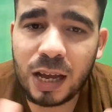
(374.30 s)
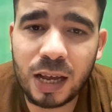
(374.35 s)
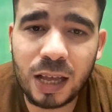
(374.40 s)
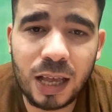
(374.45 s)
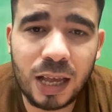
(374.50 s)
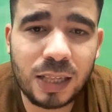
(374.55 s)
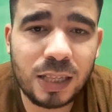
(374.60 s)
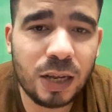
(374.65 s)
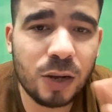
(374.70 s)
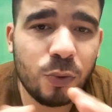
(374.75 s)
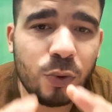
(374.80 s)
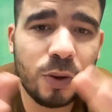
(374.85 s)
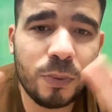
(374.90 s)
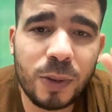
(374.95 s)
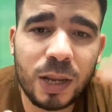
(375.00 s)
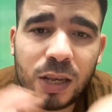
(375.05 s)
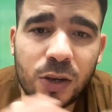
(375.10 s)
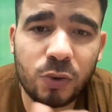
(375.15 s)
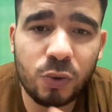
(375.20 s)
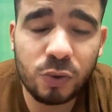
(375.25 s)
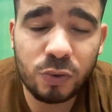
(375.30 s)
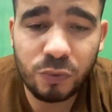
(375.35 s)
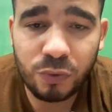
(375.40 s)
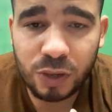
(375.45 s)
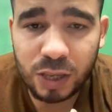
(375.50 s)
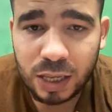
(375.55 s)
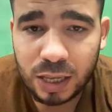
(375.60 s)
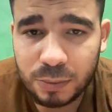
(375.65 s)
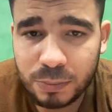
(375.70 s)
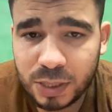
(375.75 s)
هذا هو ما يكون
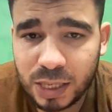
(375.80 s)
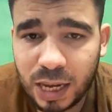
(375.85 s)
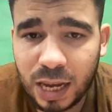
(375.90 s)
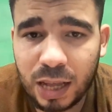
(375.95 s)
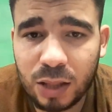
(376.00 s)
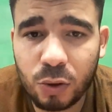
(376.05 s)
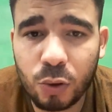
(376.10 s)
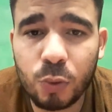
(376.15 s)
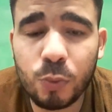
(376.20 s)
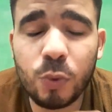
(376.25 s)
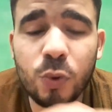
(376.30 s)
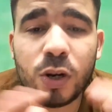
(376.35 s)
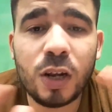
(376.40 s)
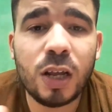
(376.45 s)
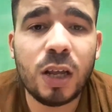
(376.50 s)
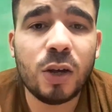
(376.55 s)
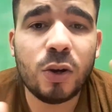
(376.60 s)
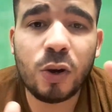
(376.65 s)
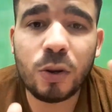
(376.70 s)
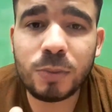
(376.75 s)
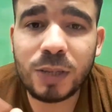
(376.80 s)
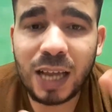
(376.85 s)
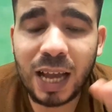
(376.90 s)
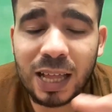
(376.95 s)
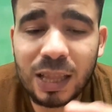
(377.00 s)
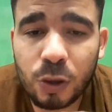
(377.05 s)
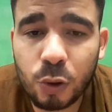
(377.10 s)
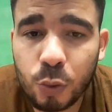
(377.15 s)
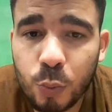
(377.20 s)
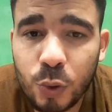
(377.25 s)
في امتحان القبول
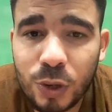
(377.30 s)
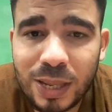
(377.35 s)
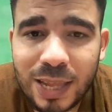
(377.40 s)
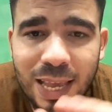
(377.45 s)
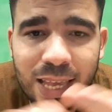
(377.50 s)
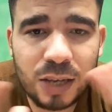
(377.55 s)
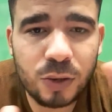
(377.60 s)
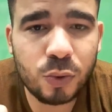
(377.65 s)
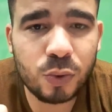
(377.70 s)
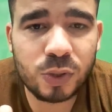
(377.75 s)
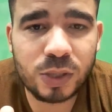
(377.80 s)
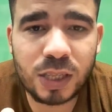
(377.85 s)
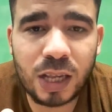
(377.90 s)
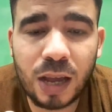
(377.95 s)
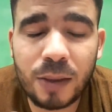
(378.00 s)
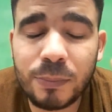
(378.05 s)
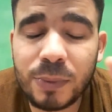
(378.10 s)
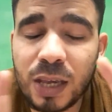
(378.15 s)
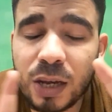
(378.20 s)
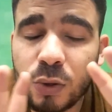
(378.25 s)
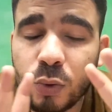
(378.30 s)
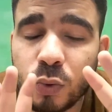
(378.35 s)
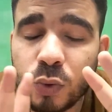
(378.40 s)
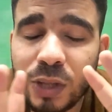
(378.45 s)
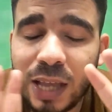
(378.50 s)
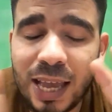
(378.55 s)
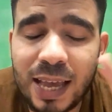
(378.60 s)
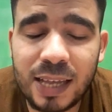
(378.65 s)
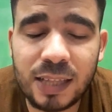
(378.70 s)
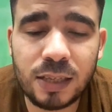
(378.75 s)
وامتحان القبول لا يكون صعب
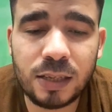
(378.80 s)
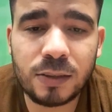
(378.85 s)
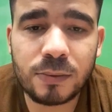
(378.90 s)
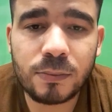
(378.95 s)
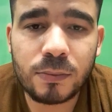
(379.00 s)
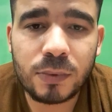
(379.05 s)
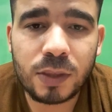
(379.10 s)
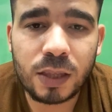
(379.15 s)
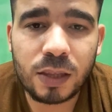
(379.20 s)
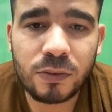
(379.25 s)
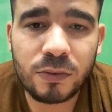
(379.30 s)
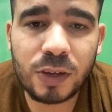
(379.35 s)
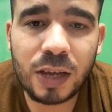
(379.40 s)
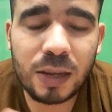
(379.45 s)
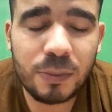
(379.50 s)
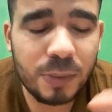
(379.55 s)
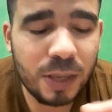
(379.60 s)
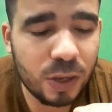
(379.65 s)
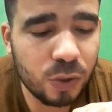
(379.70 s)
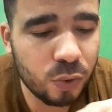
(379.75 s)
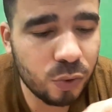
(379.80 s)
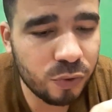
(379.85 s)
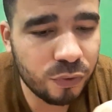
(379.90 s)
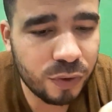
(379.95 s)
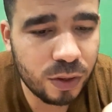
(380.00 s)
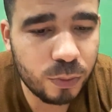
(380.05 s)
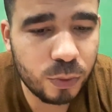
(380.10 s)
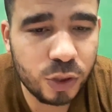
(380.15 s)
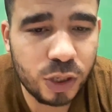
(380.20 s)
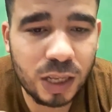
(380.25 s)
يكون عادي فاهم يكون في
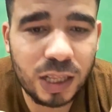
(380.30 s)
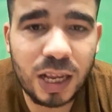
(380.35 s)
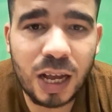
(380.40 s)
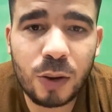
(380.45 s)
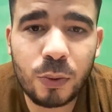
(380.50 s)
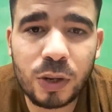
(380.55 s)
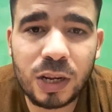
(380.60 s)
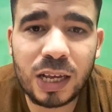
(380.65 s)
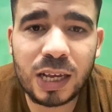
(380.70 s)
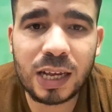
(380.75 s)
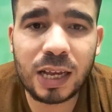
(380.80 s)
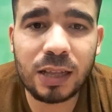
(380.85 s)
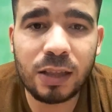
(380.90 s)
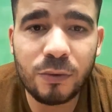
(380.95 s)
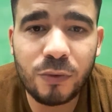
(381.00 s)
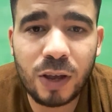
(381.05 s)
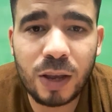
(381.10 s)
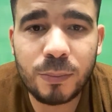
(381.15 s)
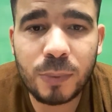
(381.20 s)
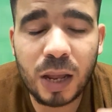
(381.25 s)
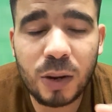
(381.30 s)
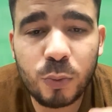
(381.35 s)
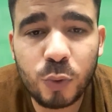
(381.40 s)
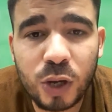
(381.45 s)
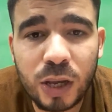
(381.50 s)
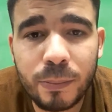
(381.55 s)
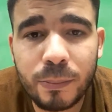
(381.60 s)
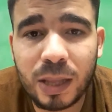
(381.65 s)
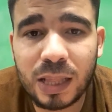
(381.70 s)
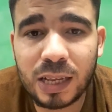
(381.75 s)
المتناول كذا فاهم
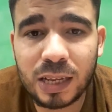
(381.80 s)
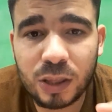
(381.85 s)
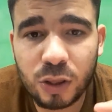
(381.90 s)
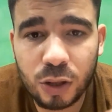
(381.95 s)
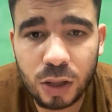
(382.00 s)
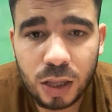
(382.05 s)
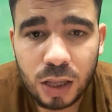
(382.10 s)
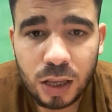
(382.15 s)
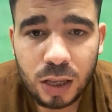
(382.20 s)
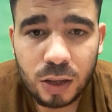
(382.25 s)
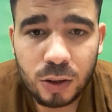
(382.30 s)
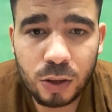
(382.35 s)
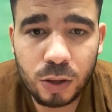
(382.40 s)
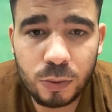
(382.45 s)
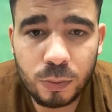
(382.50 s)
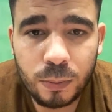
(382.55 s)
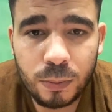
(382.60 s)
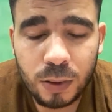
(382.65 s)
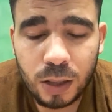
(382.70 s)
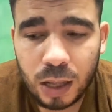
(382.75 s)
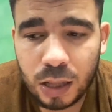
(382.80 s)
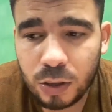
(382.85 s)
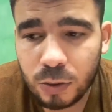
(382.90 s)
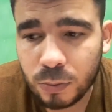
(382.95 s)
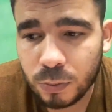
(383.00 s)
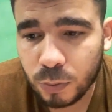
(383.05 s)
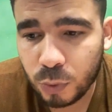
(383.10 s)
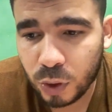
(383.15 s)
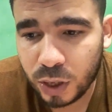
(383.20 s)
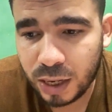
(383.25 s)
المهم ان يطل...
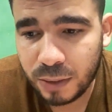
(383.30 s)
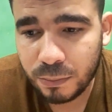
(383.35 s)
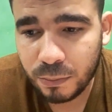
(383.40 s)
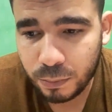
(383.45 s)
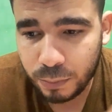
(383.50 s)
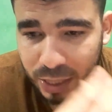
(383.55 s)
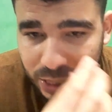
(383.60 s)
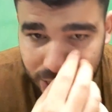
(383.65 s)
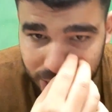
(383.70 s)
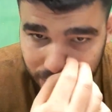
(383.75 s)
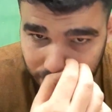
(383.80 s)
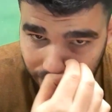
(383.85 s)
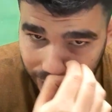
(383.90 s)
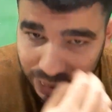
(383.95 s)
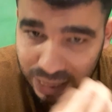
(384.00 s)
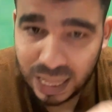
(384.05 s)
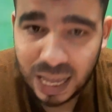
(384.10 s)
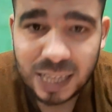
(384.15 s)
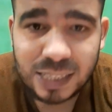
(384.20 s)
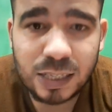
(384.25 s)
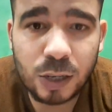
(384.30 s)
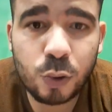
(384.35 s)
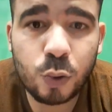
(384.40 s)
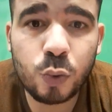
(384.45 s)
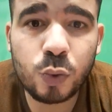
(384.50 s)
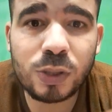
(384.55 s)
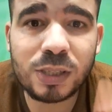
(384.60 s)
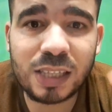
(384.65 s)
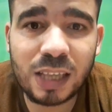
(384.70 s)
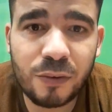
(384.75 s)
المهم منك ان لا
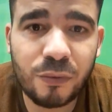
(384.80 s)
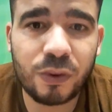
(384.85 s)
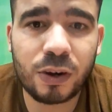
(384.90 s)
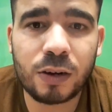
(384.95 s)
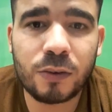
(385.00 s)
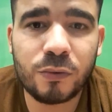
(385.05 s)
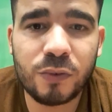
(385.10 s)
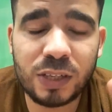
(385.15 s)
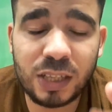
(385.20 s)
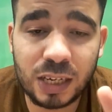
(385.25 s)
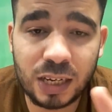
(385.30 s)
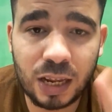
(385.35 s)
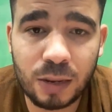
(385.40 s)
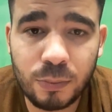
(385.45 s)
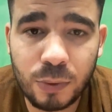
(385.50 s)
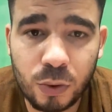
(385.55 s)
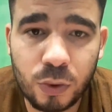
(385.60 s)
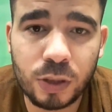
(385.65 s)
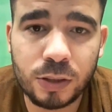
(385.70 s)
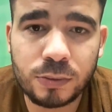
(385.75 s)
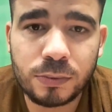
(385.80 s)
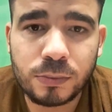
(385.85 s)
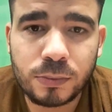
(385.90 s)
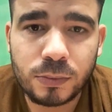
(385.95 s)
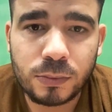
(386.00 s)
تكون صفر في تلك المواد